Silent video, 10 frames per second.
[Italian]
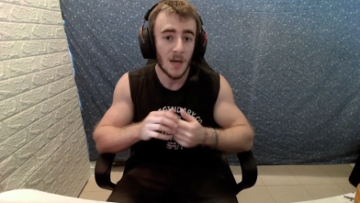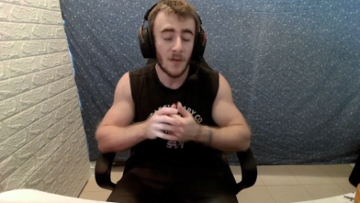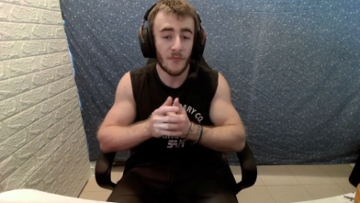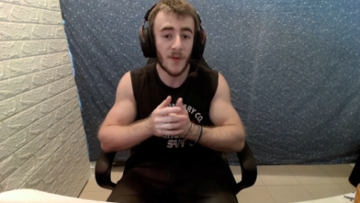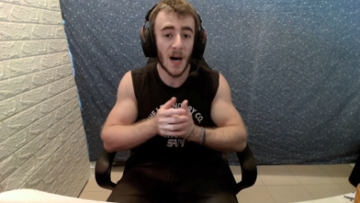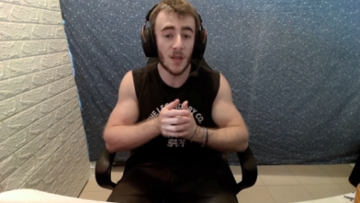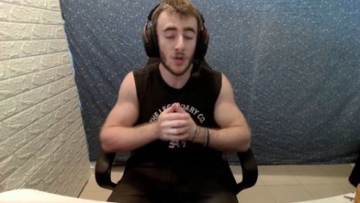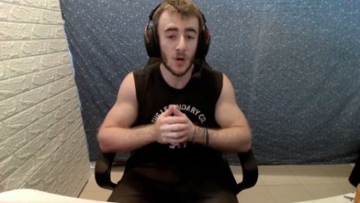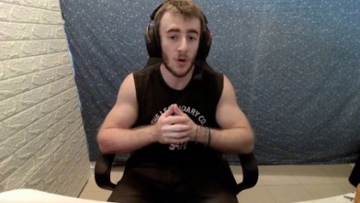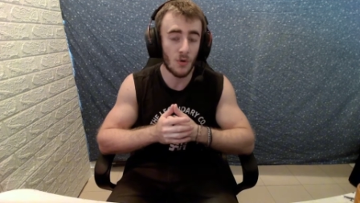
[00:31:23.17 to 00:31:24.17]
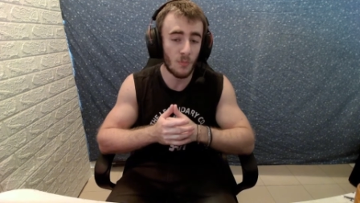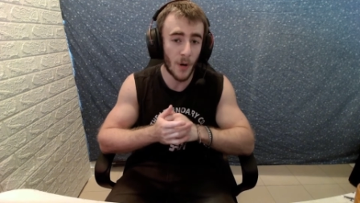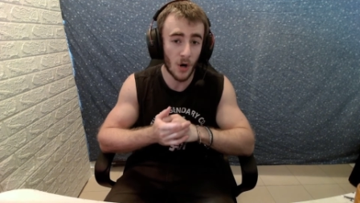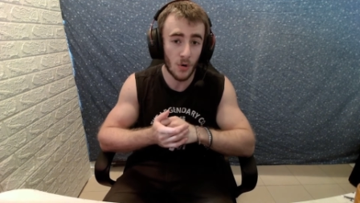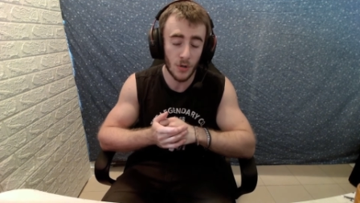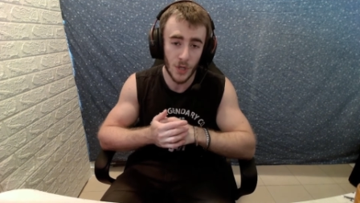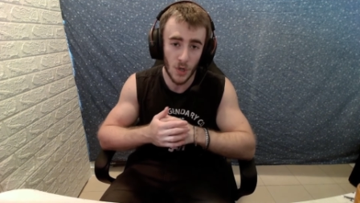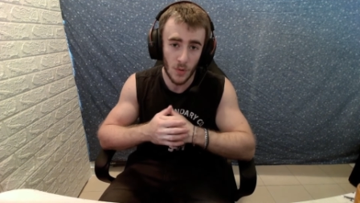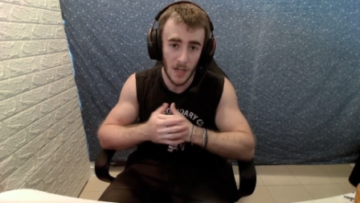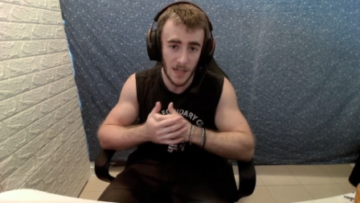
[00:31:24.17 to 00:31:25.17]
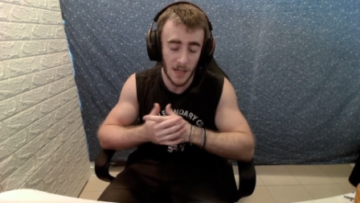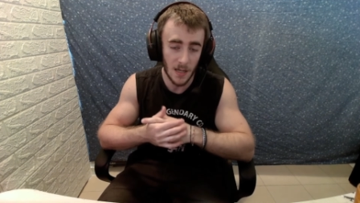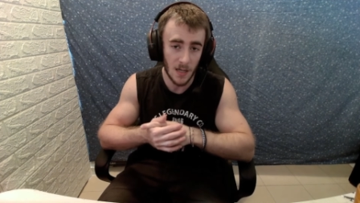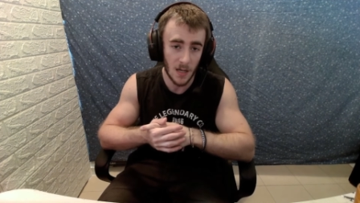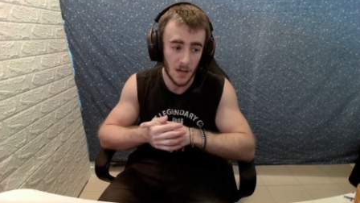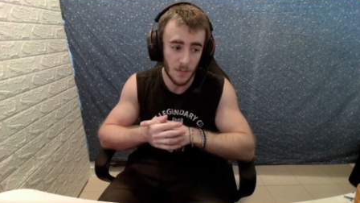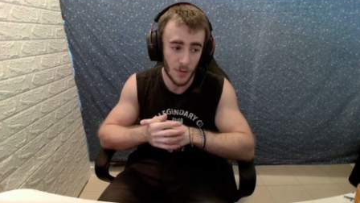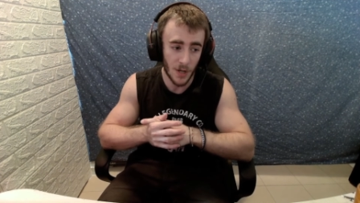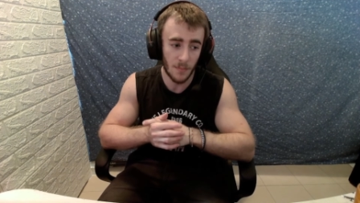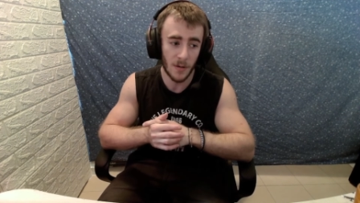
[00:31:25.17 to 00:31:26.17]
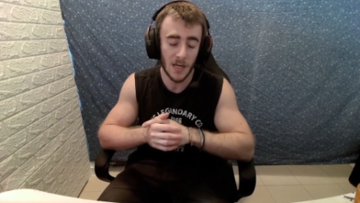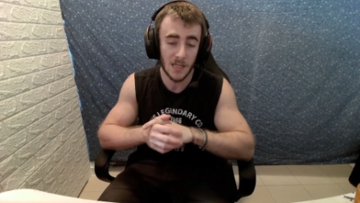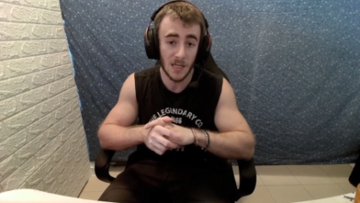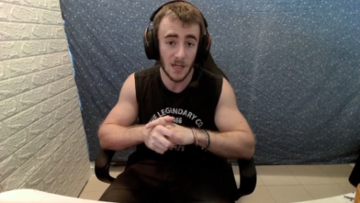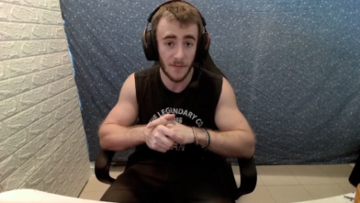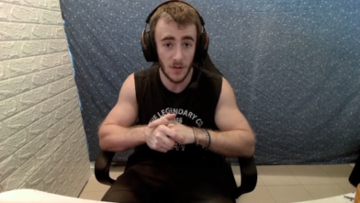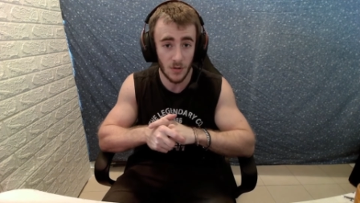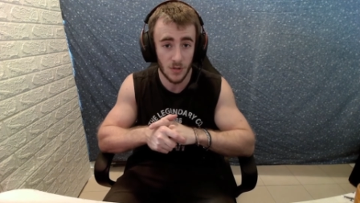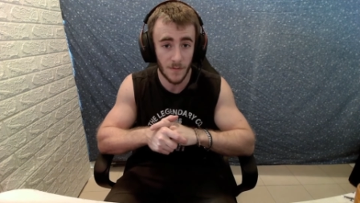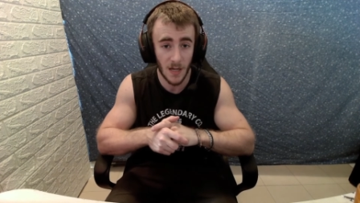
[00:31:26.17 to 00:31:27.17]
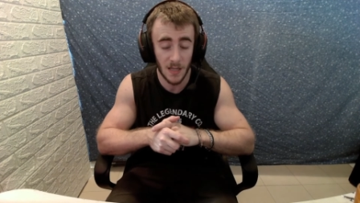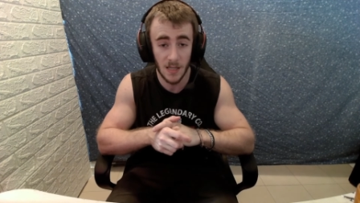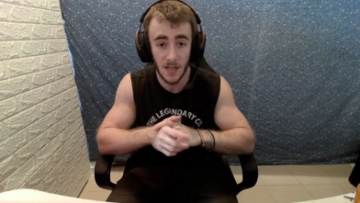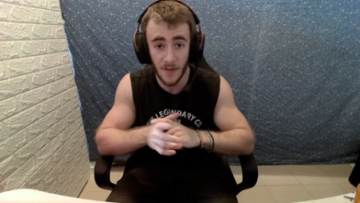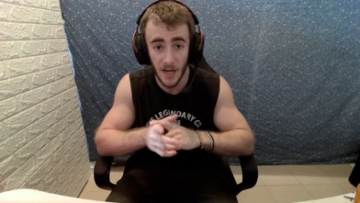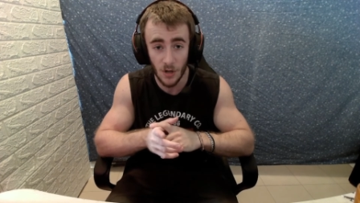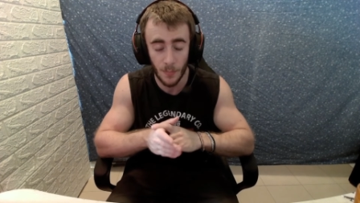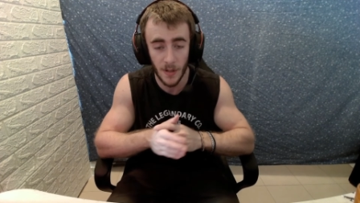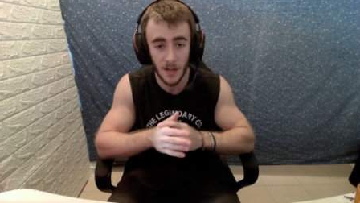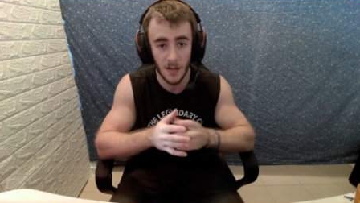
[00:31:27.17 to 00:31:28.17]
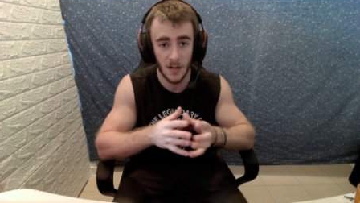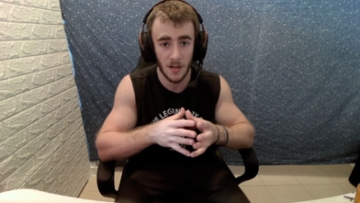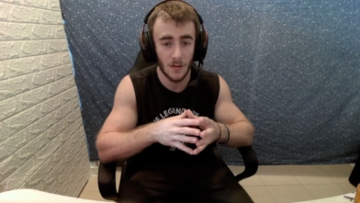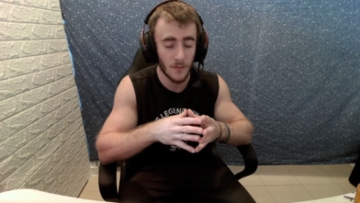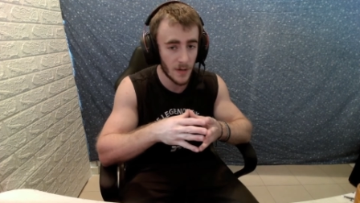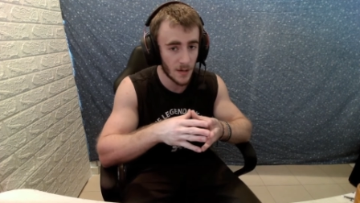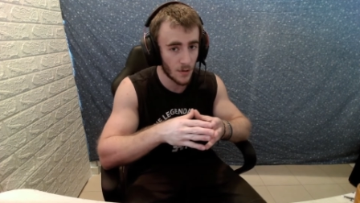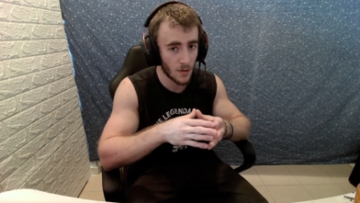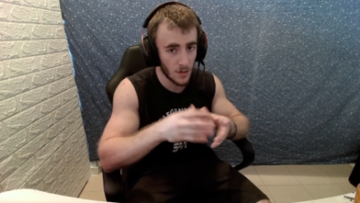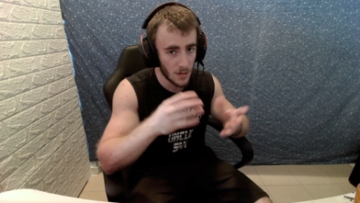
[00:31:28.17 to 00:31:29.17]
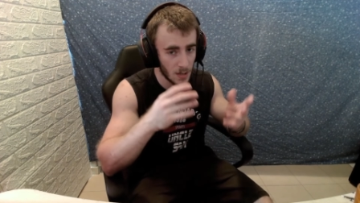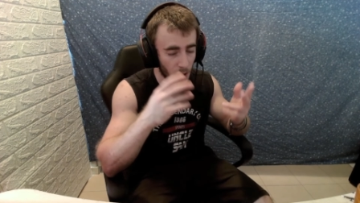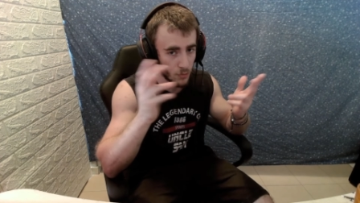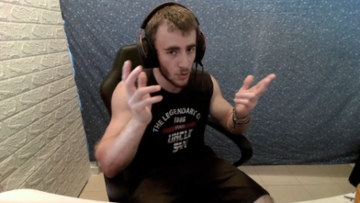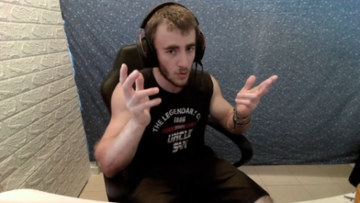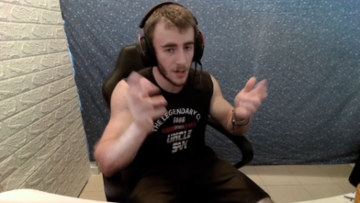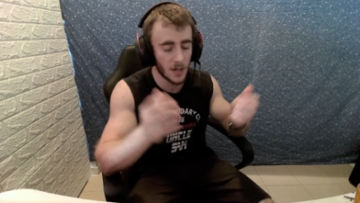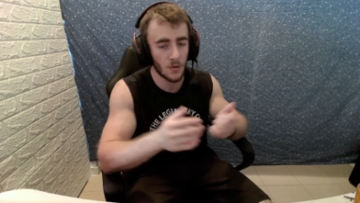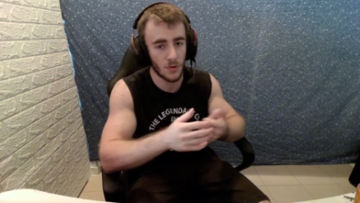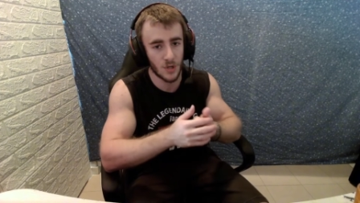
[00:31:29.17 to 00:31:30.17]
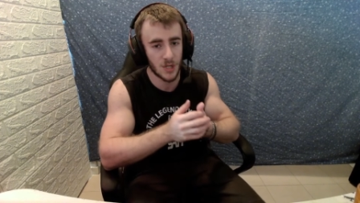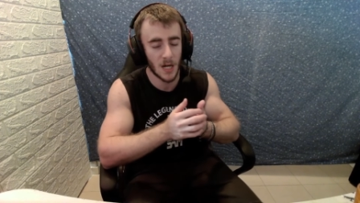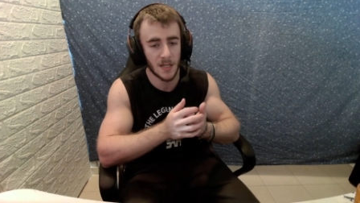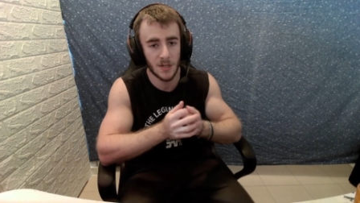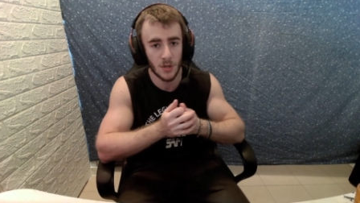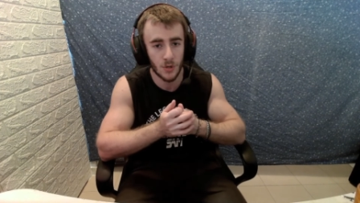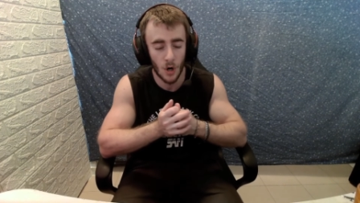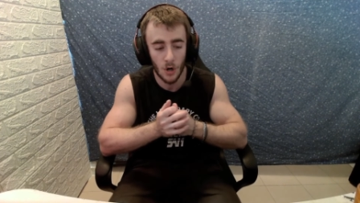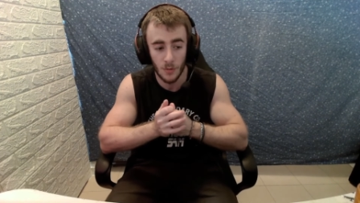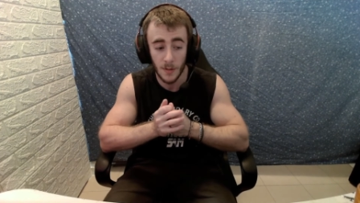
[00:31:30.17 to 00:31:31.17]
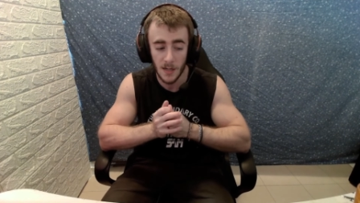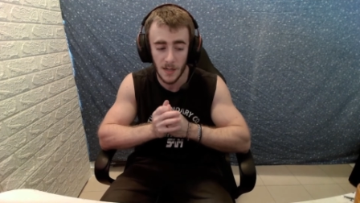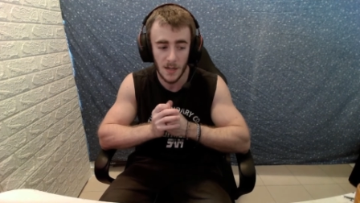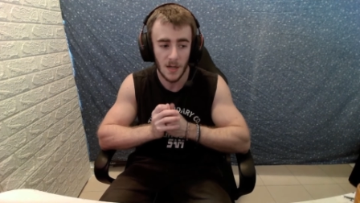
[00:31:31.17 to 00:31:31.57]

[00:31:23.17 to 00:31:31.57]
Vanno un po' contro quella che eh, potrebbe essere la filosofia di developer, ovvero l'autore originale del gioco, perché